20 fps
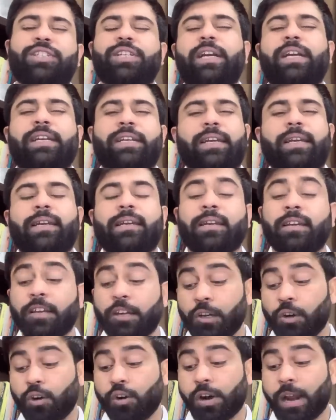जाएंगे
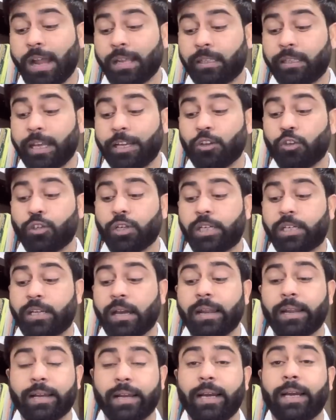और आते ही जो झटका
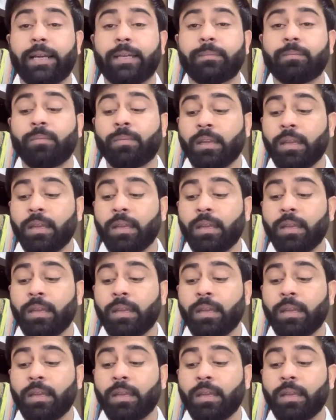लगा है